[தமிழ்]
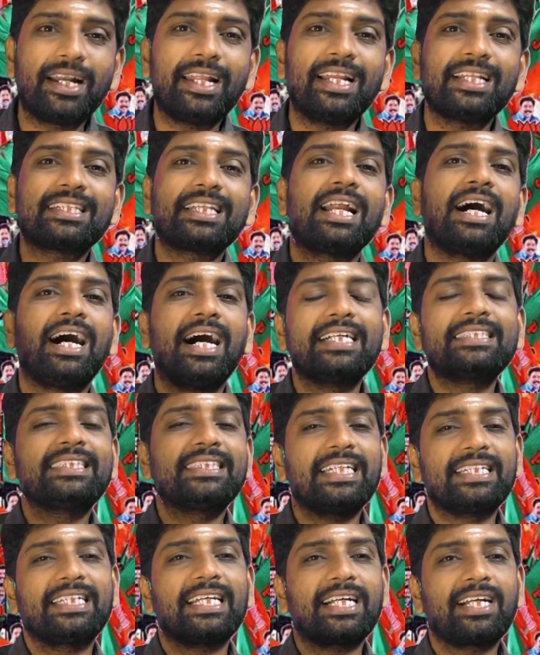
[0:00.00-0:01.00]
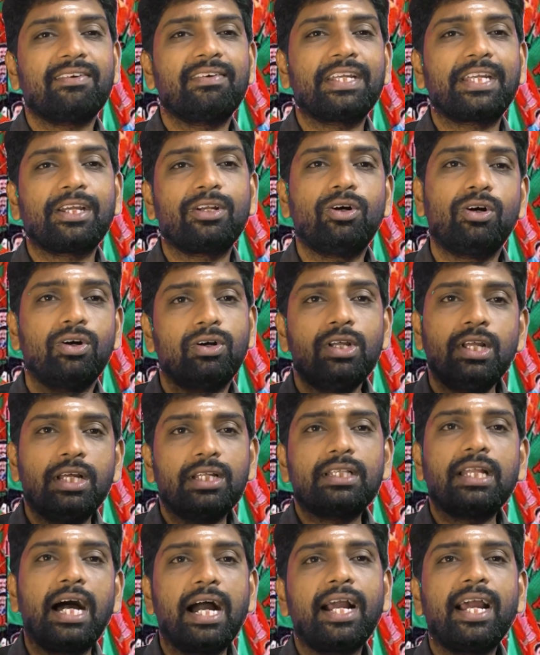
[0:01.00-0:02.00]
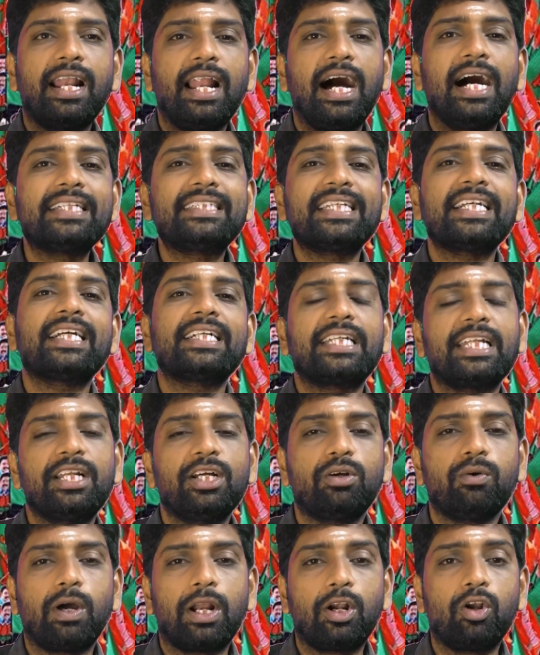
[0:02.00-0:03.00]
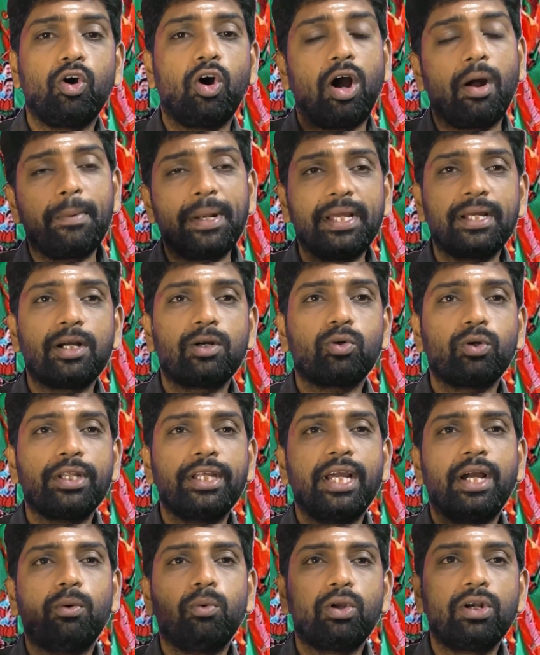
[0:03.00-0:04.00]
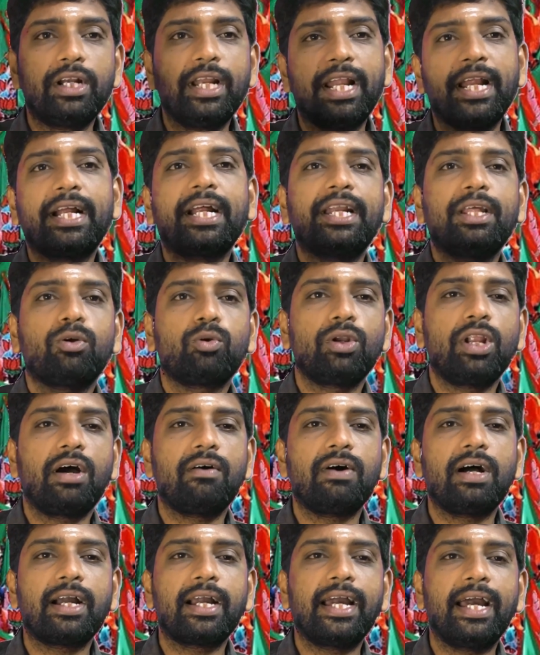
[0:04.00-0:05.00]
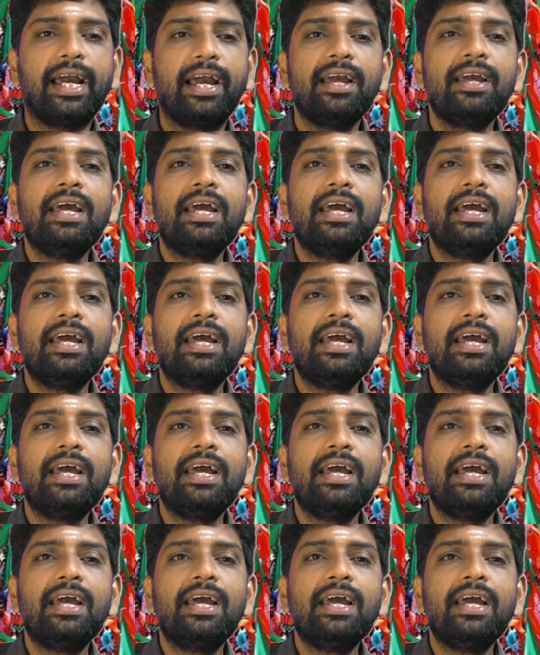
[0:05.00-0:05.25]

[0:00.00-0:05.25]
மாநிலத்துல ஆட்சியை தக்க வைக்கணும் தாங்கள் ஆட்சி கட்டிலுக்கு வரணும் அப்படிங்கக்கூடிய ஒரு நெருக்கடிக்குள்ளாவாங்க